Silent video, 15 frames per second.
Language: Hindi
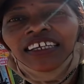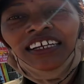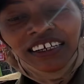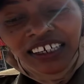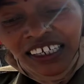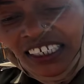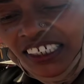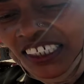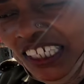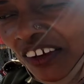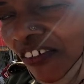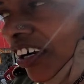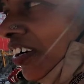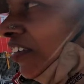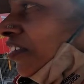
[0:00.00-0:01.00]
अंकल की
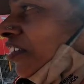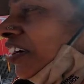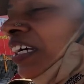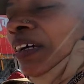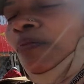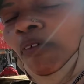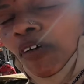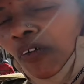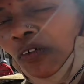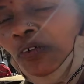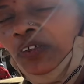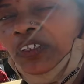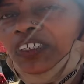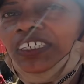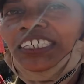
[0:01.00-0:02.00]
सेवा करो बिल्कुल
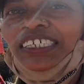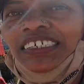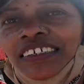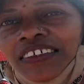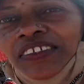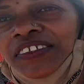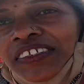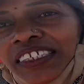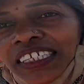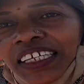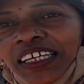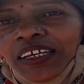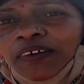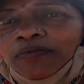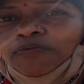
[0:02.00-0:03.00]
बिल्कुल हाँ
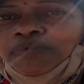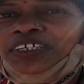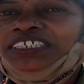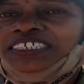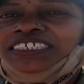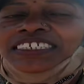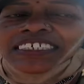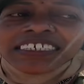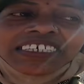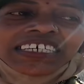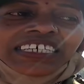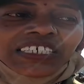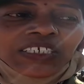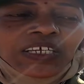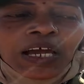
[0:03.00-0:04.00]
जी हाँ
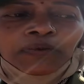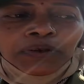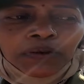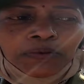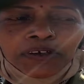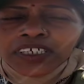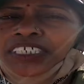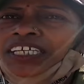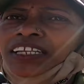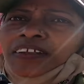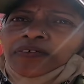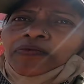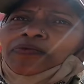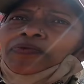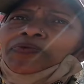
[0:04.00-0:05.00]
जी
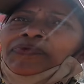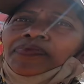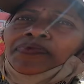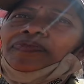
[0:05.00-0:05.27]
हाँ,